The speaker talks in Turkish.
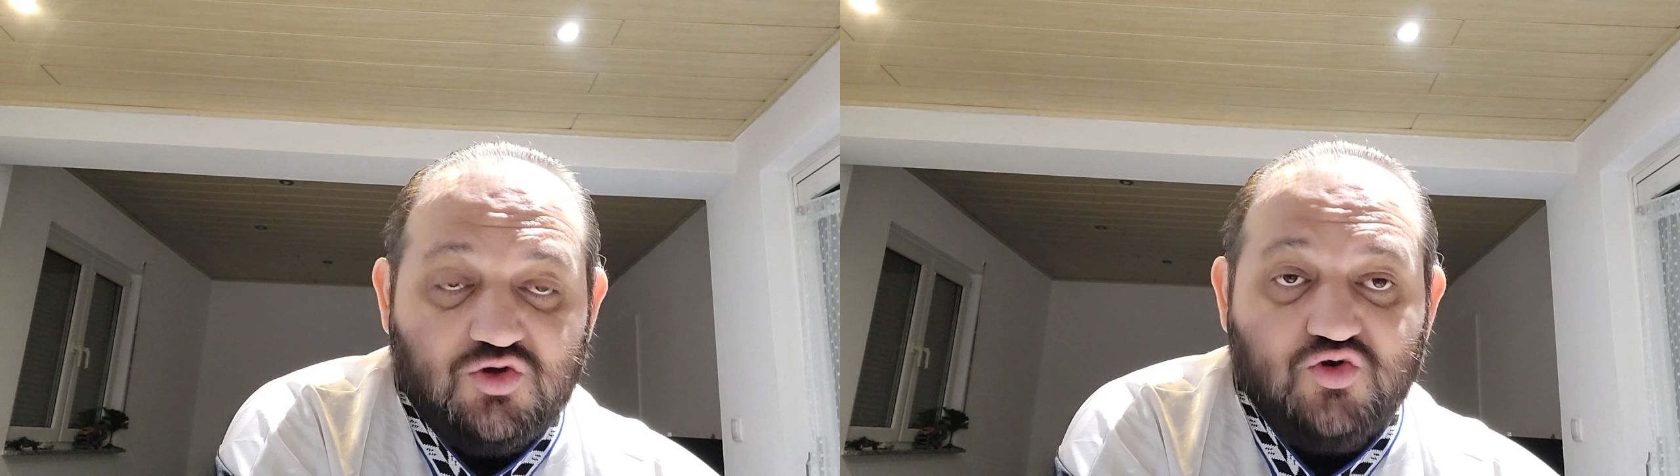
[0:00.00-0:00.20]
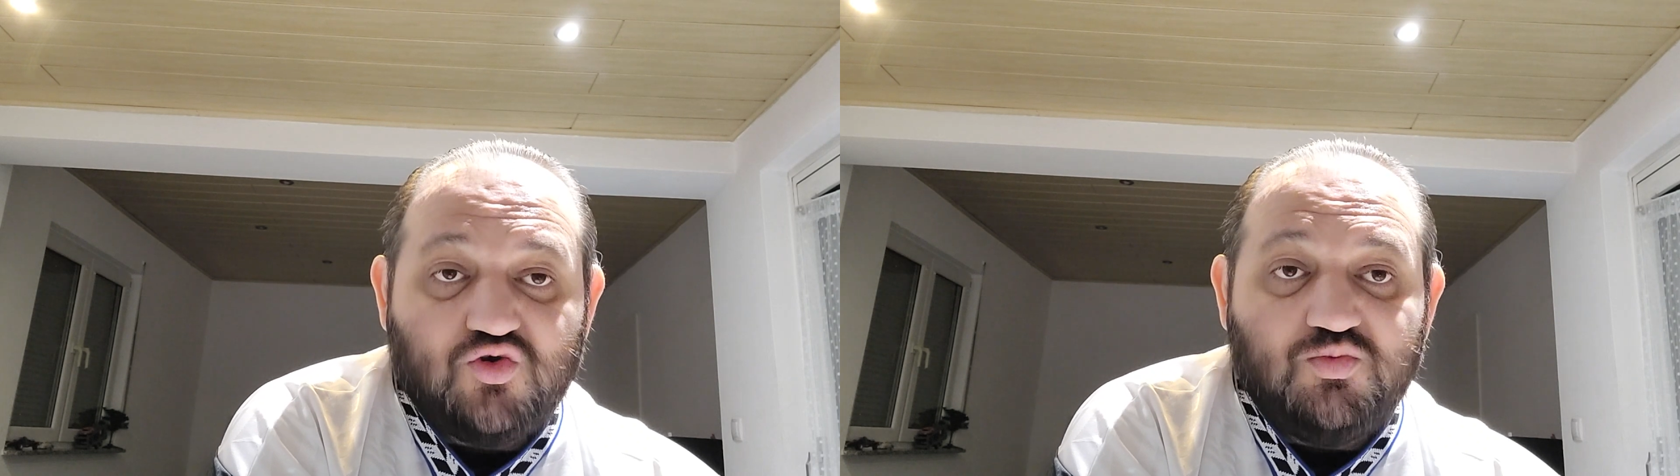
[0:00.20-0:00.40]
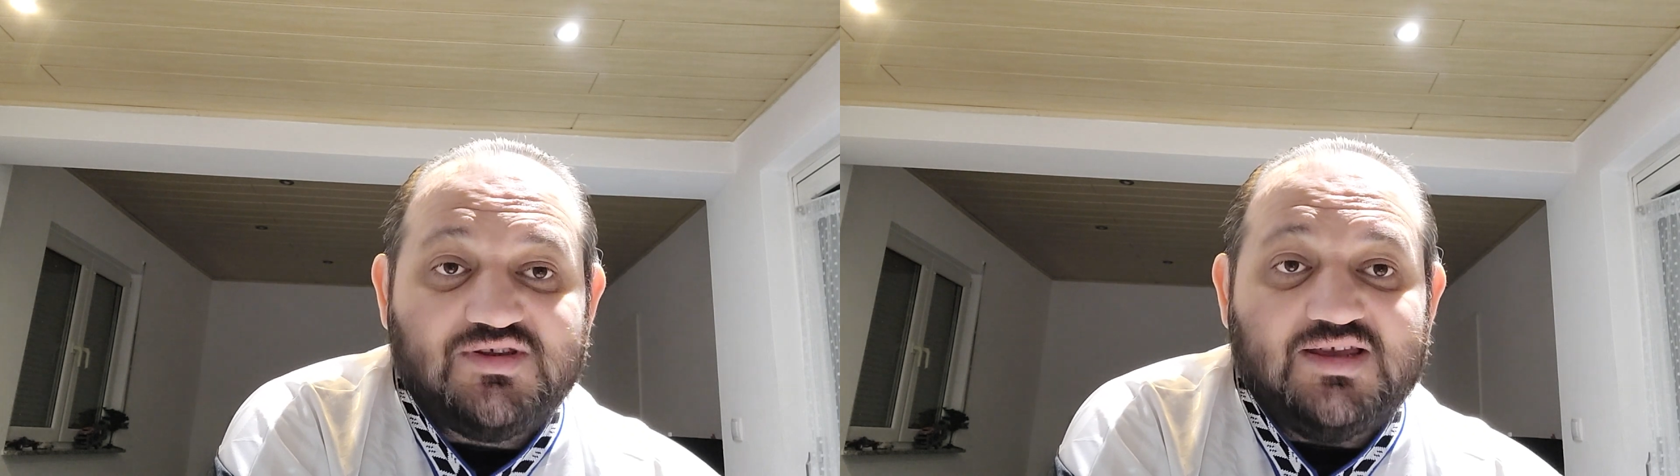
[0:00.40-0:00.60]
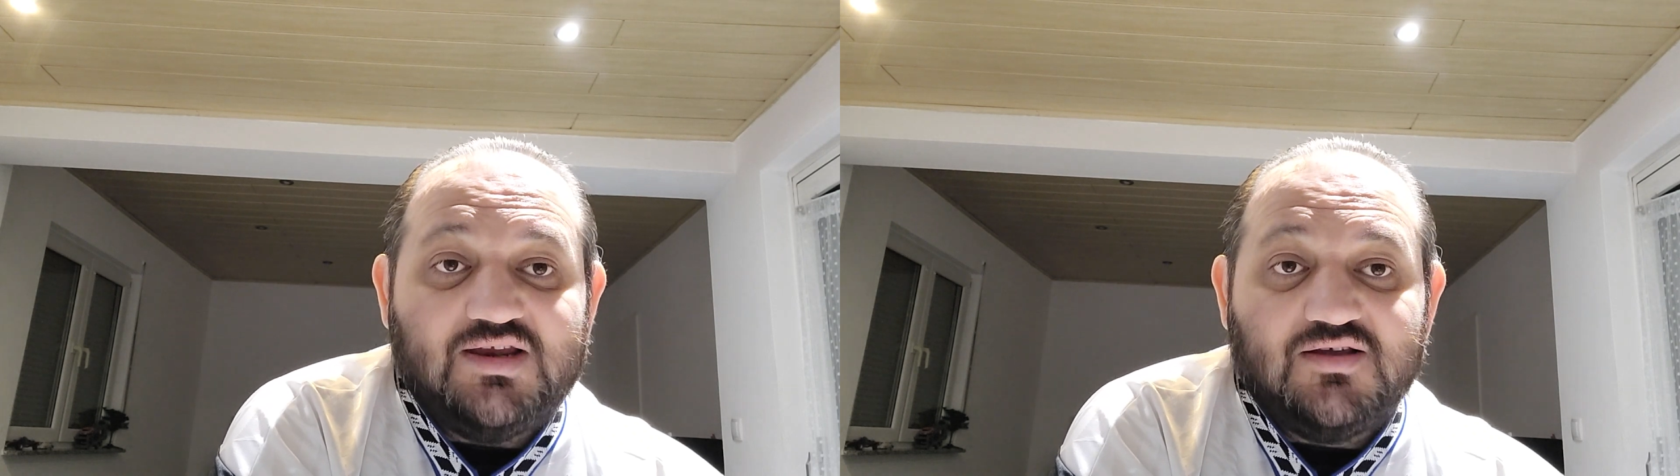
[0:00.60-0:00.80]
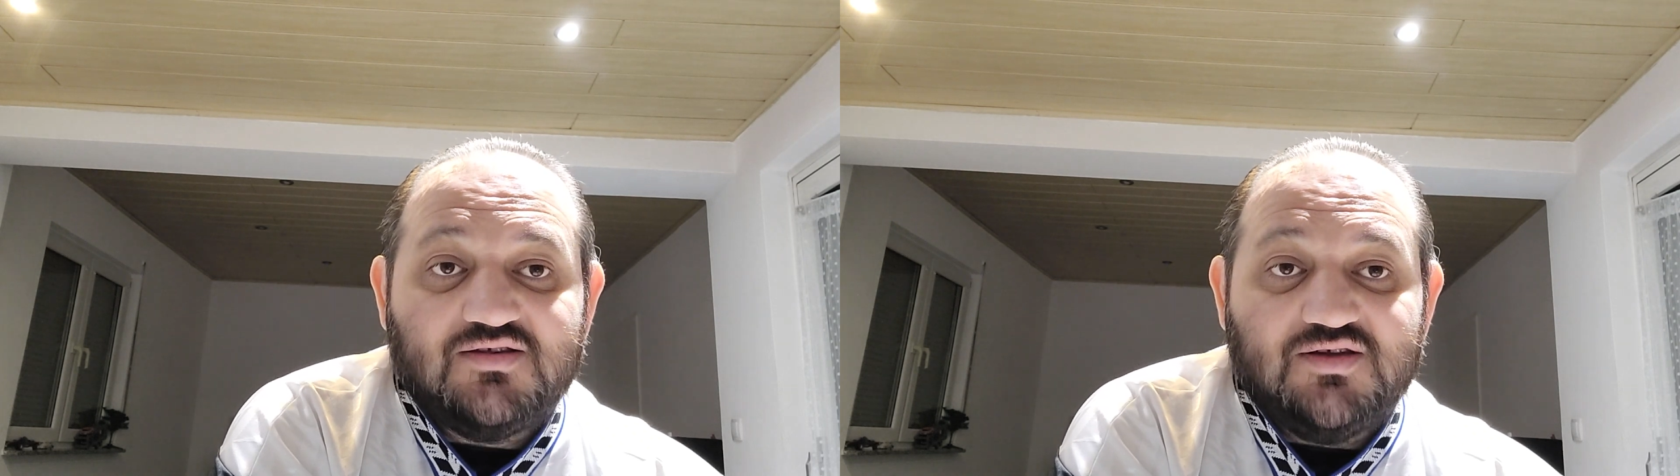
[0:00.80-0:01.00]
Çünkü biz en
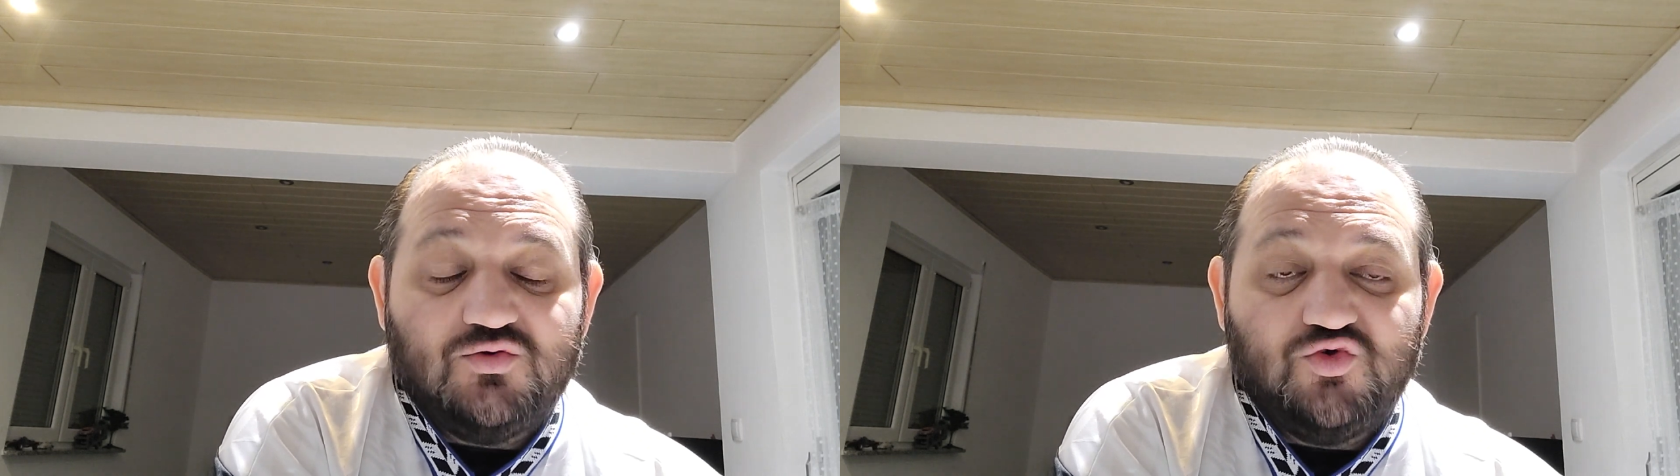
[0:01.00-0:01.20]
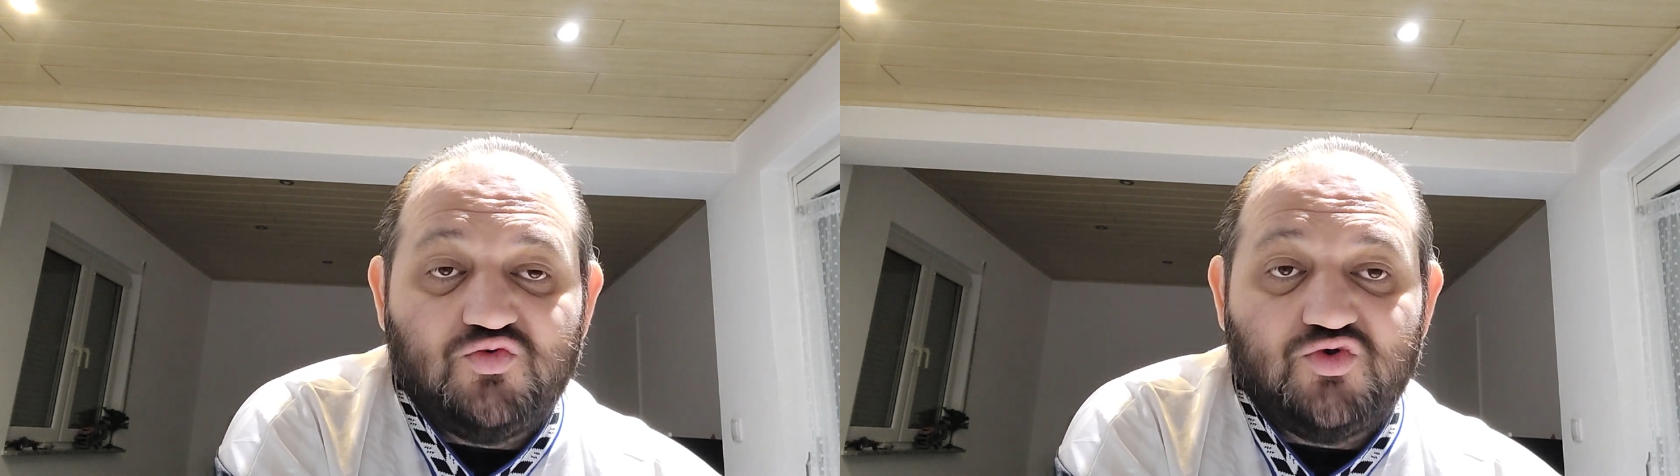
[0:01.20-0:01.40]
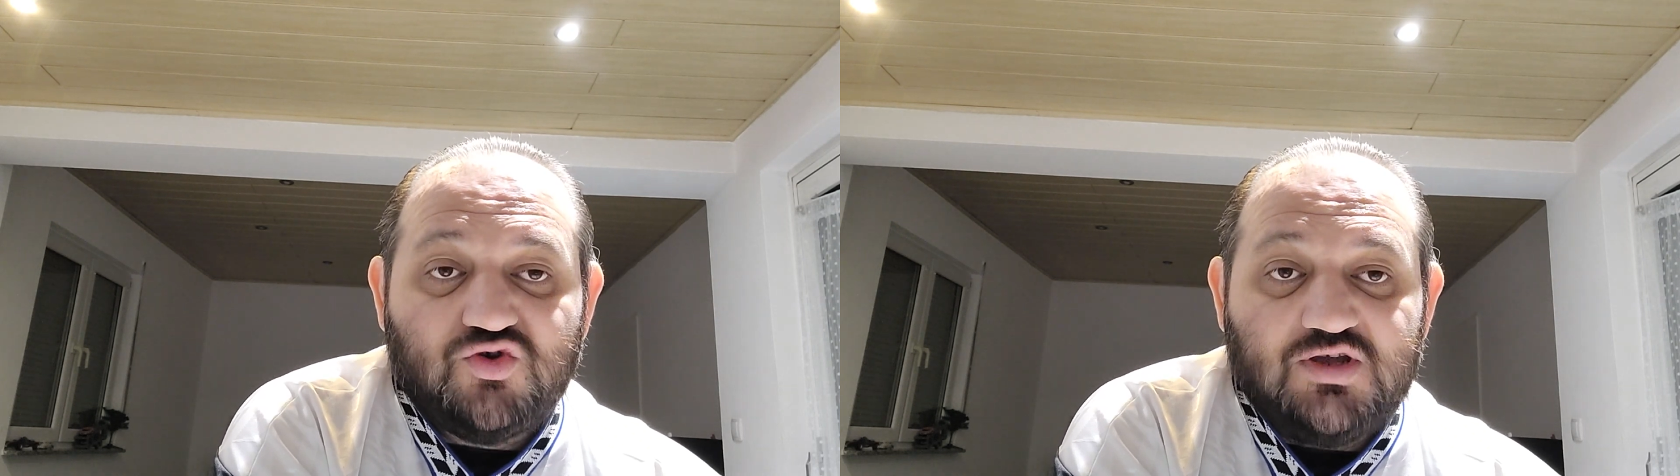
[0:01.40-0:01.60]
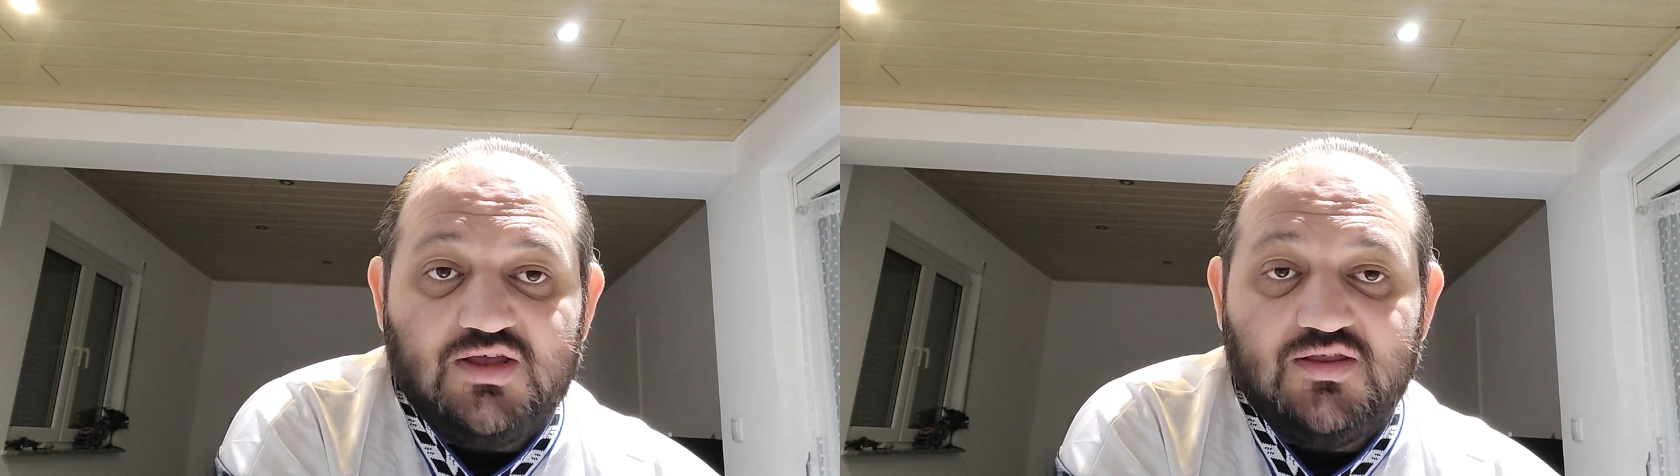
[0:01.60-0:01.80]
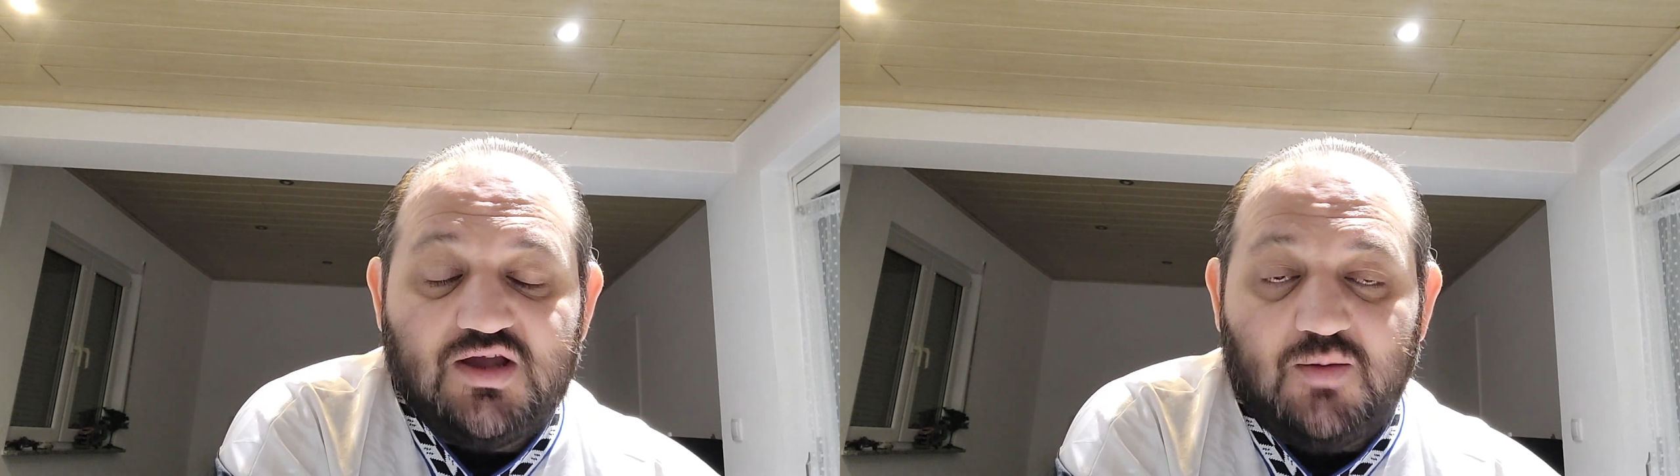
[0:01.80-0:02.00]
azından 3.5
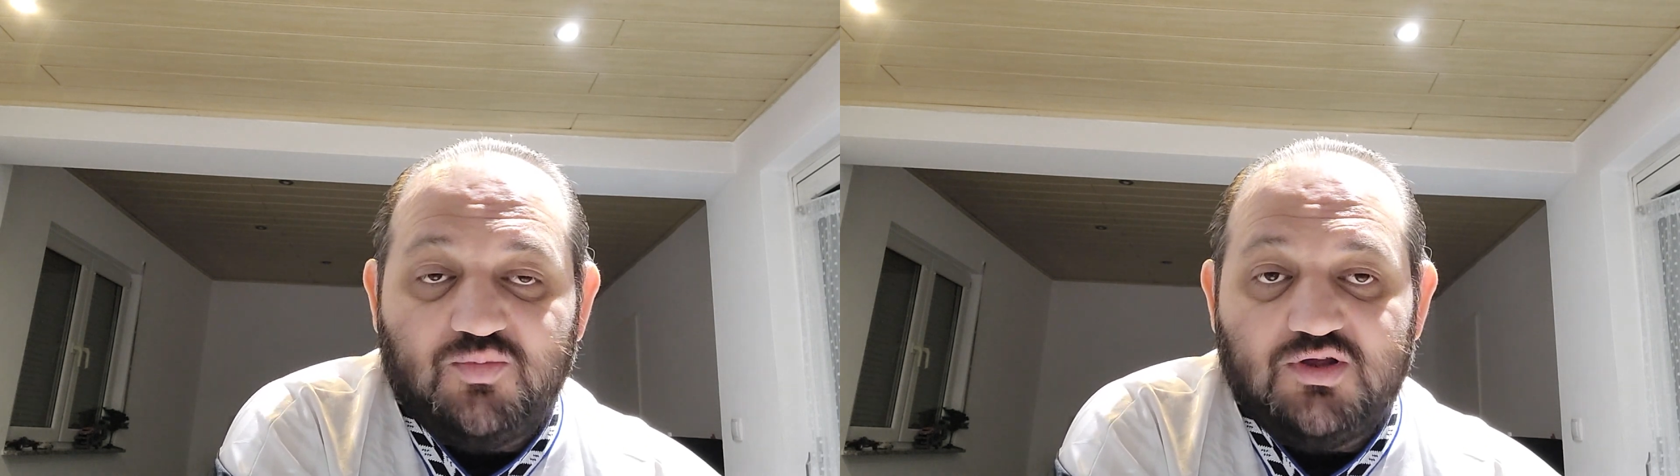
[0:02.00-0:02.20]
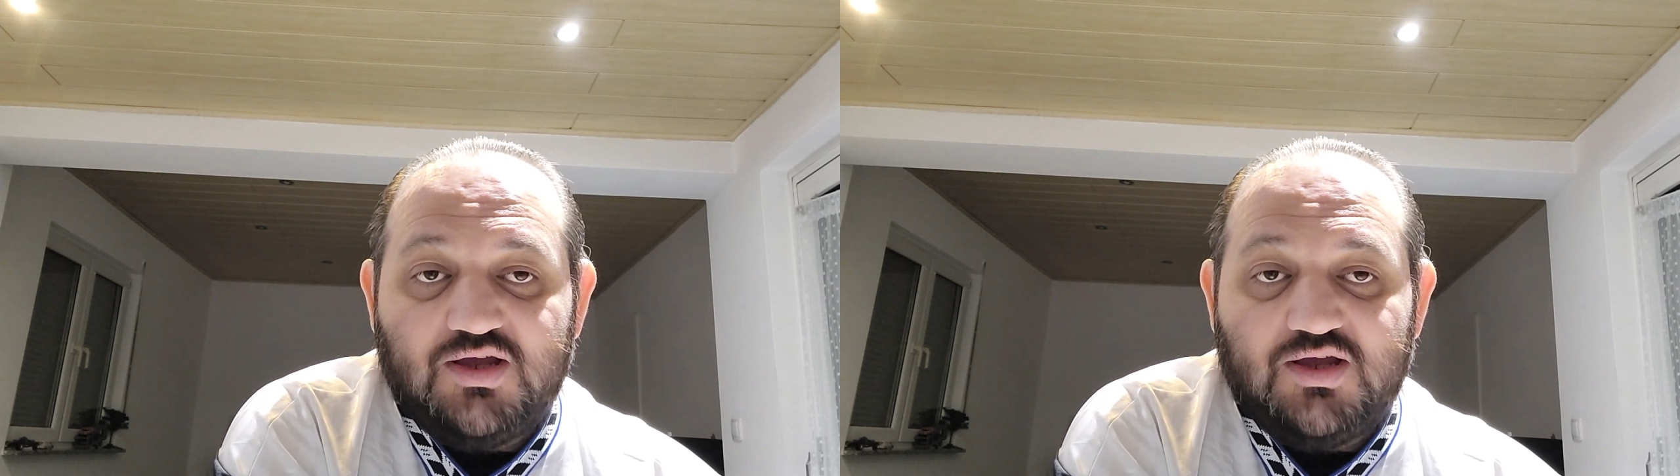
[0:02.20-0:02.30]
handikaplı